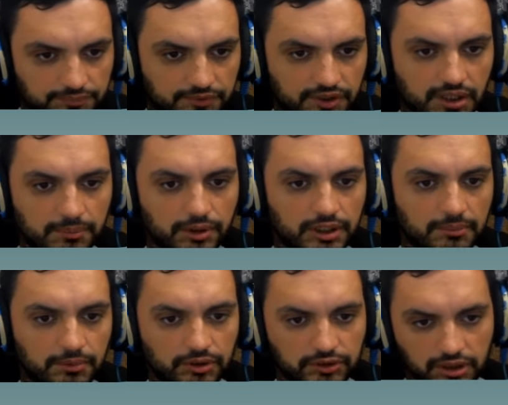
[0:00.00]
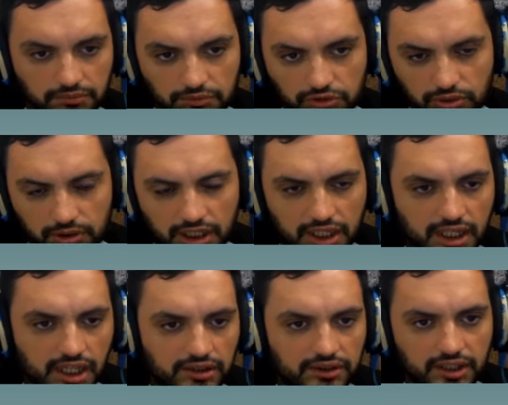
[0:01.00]
¿sí? Por ejemplo, no sé, yo voy a ir
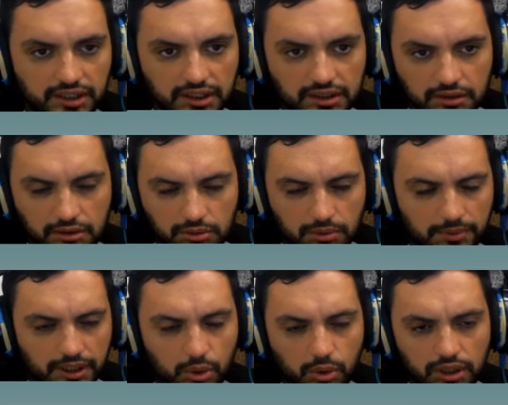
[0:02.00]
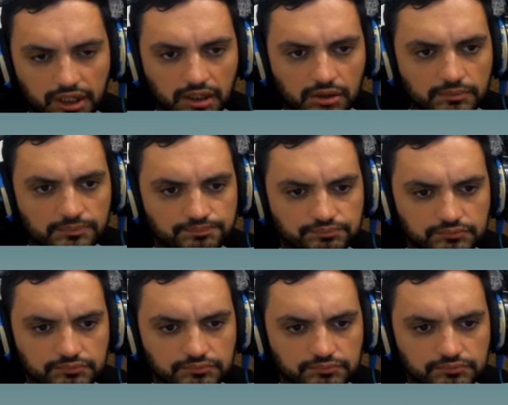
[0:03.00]
a internet como para buscar algo